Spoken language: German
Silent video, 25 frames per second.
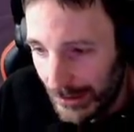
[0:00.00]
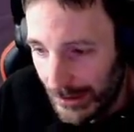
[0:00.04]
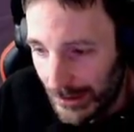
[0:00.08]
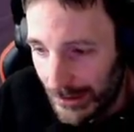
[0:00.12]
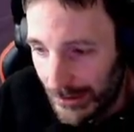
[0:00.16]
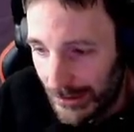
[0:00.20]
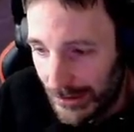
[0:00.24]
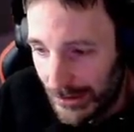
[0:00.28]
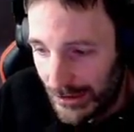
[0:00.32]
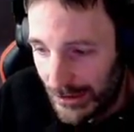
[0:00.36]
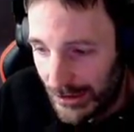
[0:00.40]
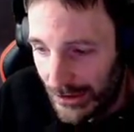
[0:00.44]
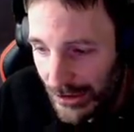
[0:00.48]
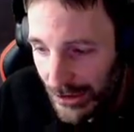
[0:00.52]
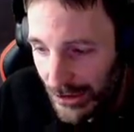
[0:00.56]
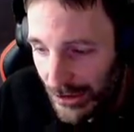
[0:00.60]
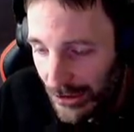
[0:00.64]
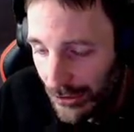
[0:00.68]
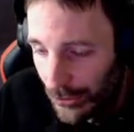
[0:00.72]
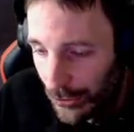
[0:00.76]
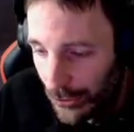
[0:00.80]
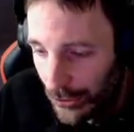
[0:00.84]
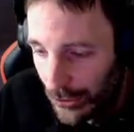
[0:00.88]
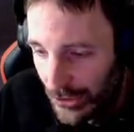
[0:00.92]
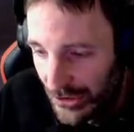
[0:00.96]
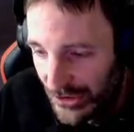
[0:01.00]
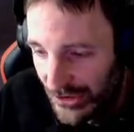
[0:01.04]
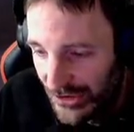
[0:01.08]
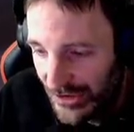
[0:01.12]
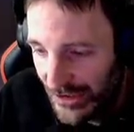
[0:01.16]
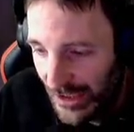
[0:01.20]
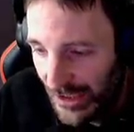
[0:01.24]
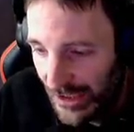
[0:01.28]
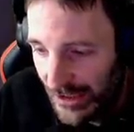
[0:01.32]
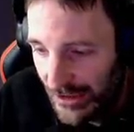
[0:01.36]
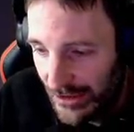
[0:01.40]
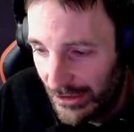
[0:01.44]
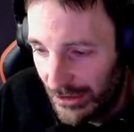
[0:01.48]
äh, und
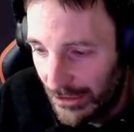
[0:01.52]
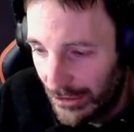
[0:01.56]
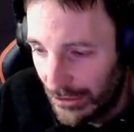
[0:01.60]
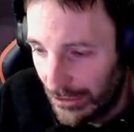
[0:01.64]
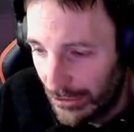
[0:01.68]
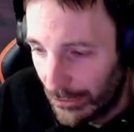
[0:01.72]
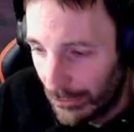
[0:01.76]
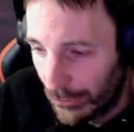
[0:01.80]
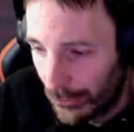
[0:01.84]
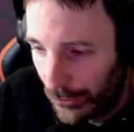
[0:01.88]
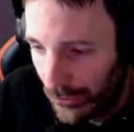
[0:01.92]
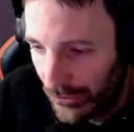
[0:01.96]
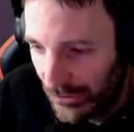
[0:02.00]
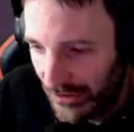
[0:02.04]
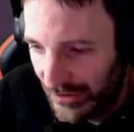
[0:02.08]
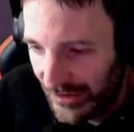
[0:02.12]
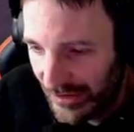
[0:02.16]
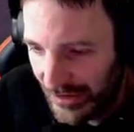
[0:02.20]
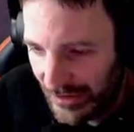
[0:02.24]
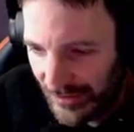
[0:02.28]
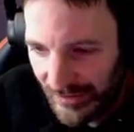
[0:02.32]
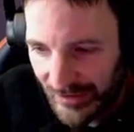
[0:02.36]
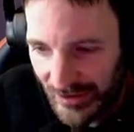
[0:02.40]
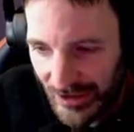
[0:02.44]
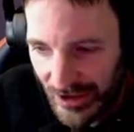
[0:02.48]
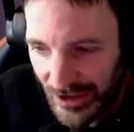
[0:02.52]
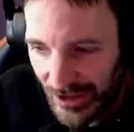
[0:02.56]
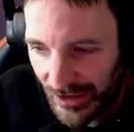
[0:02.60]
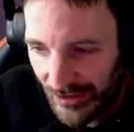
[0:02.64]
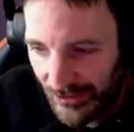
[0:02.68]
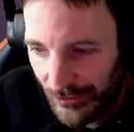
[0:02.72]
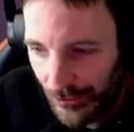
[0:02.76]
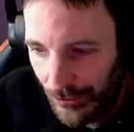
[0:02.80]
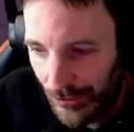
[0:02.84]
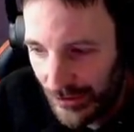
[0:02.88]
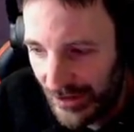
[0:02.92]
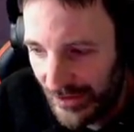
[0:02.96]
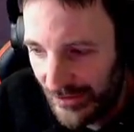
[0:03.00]
dann lohnt sich
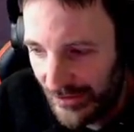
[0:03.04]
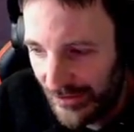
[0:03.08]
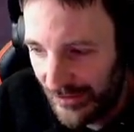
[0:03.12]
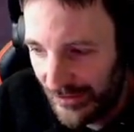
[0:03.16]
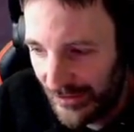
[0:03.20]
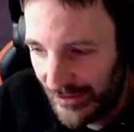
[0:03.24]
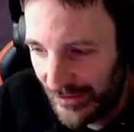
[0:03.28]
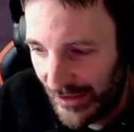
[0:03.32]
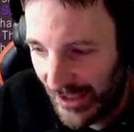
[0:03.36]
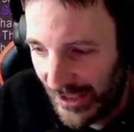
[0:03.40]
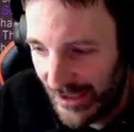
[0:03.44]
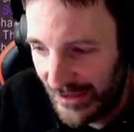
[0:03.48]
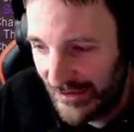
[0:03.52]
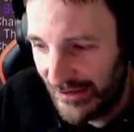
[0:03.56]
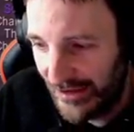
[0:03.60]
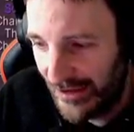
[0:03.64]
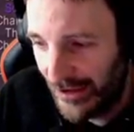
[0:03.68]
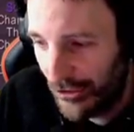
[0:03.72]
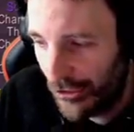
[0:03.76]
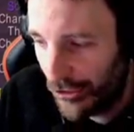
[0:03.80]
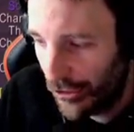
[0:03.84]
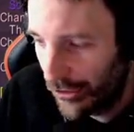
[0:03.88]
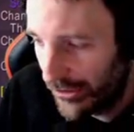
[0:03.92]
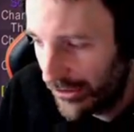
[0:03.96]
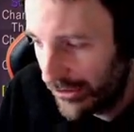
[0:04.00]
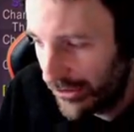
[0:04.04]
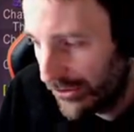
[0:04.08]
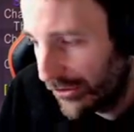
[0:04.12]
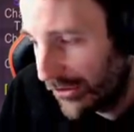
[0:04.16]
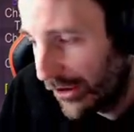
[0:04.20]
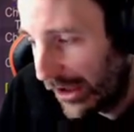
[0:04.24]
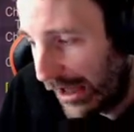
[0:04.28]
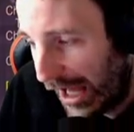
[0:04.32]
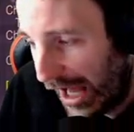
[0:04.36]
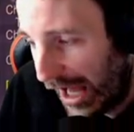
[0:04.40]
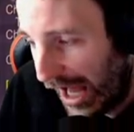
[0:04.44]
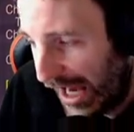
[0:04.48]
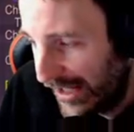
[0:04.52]
das für dieses Reit hier schon.
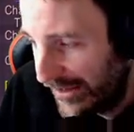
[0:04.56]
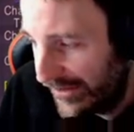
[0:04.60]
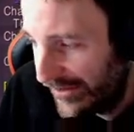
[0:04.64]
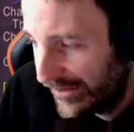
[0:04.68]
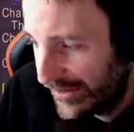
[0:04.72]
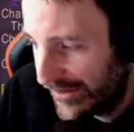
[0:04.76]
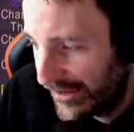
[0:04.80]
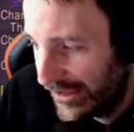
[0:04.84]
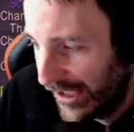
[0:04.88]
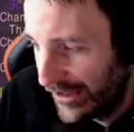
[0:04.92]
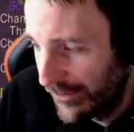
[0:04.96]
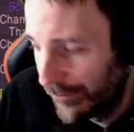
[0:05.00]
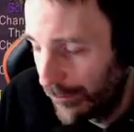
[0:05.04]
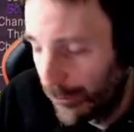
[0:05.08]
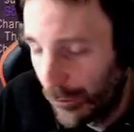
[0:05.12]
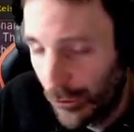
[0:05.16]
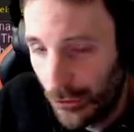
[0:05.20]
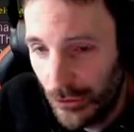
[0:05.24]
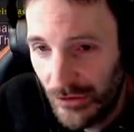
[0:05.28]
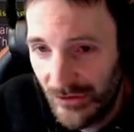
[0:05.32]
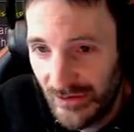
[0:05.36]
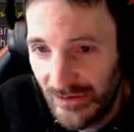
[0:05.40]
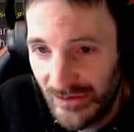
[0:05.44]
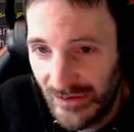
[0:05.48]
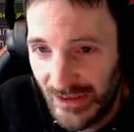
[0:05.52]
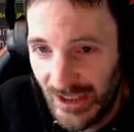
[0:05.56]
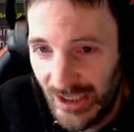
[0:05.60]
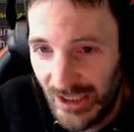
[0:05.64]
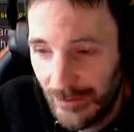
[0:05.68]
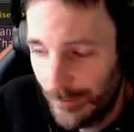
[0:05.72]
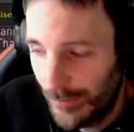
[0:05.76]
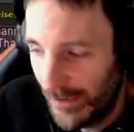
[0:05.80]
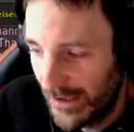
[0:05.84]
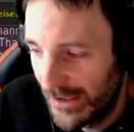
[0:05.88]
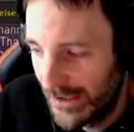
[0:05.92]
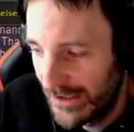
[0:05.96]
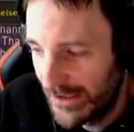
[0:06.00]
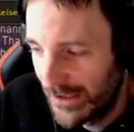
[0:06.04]
Als kleinen Bonus
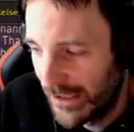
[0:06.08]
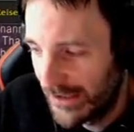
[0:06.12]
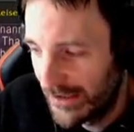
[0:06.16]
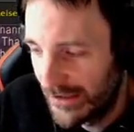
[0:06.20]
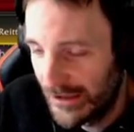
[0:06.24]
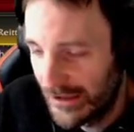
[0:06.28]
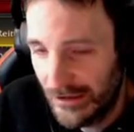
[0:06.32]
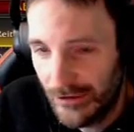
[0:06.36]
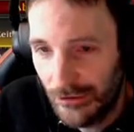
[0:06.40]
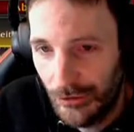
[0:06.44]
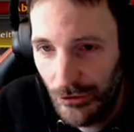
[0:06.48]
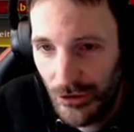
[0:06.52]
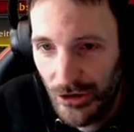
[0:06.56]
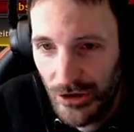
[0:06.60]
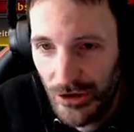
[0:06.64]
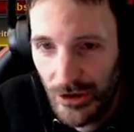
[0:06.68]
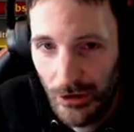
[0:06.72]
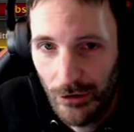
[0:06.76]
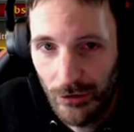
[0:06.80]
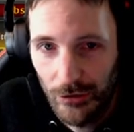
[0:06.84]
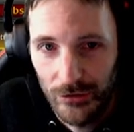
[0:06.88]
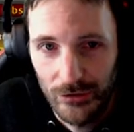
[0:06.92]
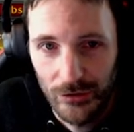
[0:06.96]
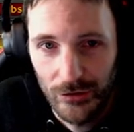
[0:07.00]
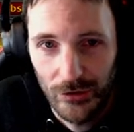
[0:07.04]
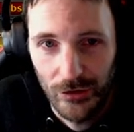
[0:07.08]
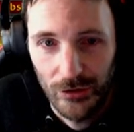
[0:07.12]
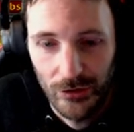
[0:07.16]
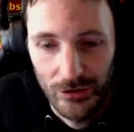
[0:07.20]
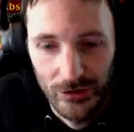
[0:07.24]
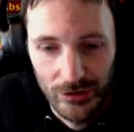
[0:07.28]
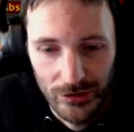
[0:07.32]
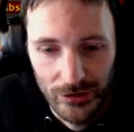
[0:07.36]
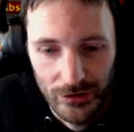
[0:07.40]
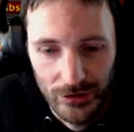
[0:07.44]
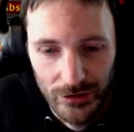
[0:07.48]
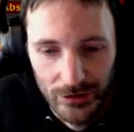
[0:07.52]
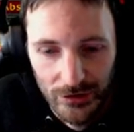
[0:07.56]
kriegt man dann natürlich auch noch
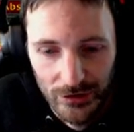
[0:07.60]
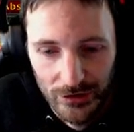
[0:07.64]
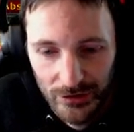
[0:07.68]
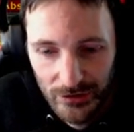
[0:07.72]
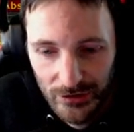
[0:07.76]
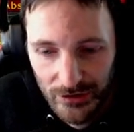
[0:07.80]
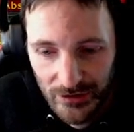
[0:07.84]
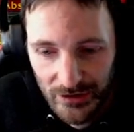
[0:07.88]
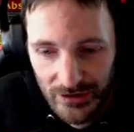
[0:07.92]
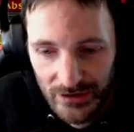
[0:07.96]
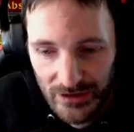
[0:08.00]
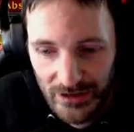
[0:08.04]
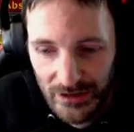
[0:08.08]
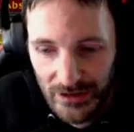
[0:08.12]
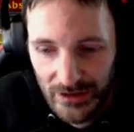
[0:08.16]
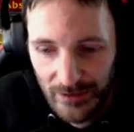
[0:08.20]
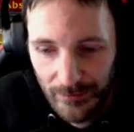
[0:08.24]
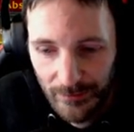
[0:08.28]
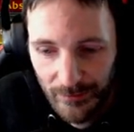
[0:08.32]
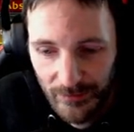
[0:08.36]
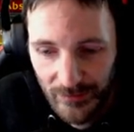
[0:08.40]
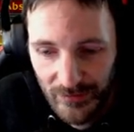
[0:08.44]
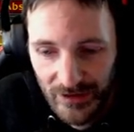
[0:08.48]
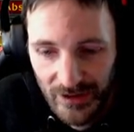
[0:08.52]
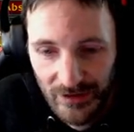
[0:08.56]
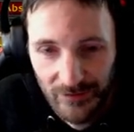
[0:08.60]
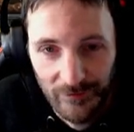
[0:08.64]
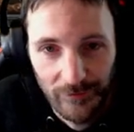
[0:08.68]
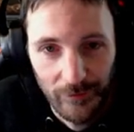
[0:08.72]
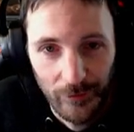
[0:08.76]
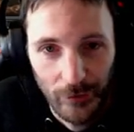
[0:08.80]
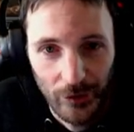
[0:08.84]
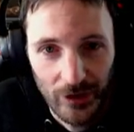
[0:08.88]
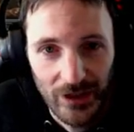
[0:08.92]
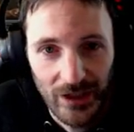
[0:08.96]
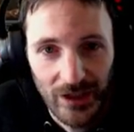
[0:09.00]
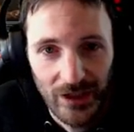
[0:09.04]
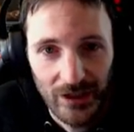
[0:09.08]
äh, in den
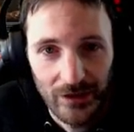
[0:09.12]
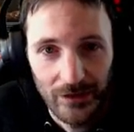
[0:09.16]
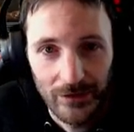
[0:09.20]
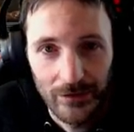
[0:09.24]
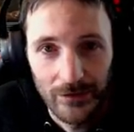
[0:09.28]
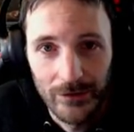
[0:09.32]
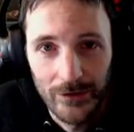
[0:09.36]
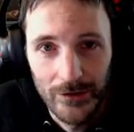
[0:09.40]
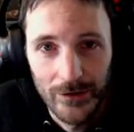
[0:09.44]
Vorlagen,